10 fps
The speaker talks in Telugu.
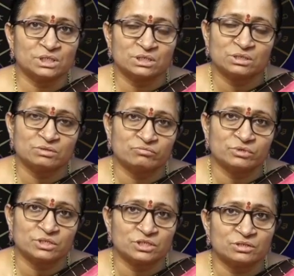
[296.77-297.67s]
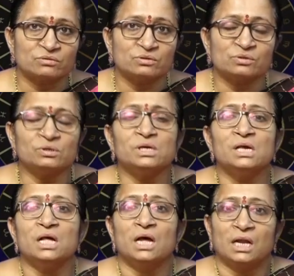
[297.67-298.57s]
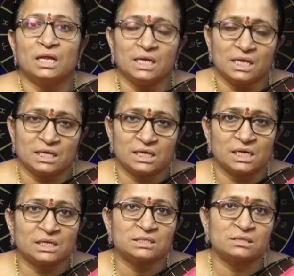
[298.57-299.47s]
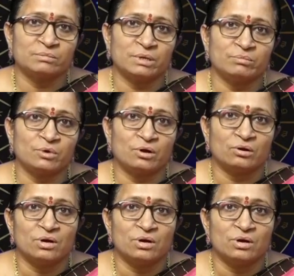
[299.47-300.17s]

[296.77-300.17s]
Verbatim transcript: చేయొచ్చు వీక్షించవచ్చు అలాగే ఈ గ్రహణ సమయంలో